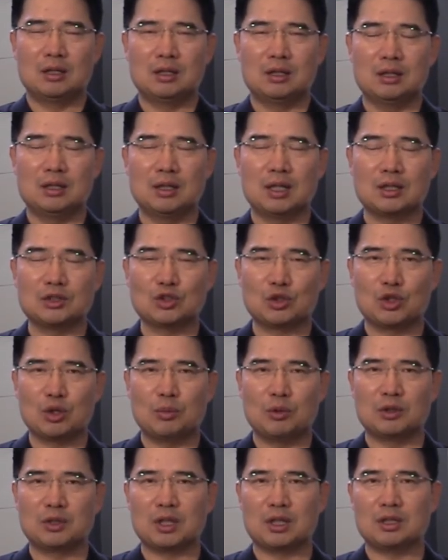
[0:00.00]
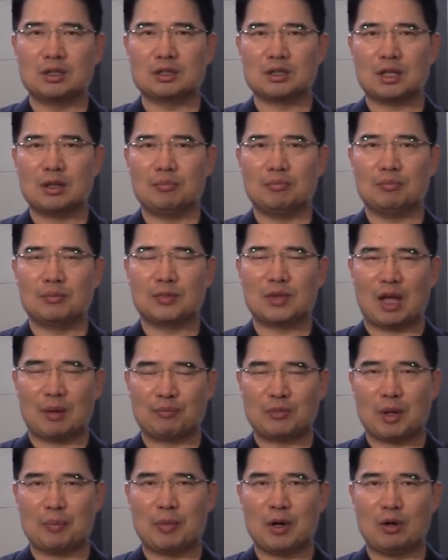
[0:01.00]
인간적으로 볼 때는 참
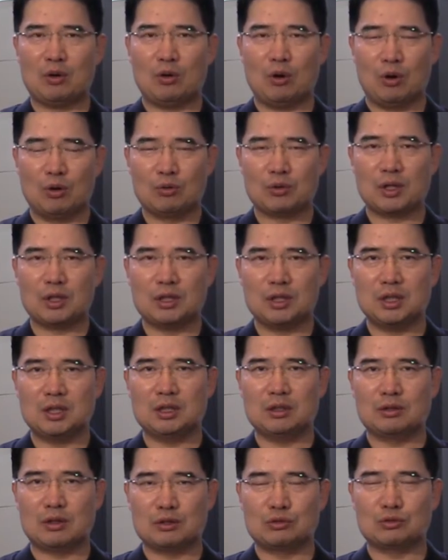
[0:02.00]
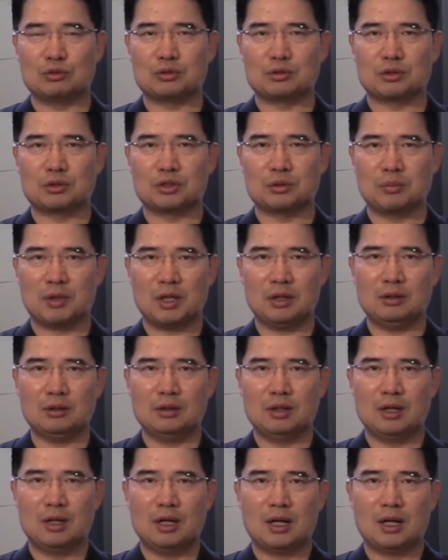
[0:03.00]
답답하고 억울한 일이 될 수 있었지만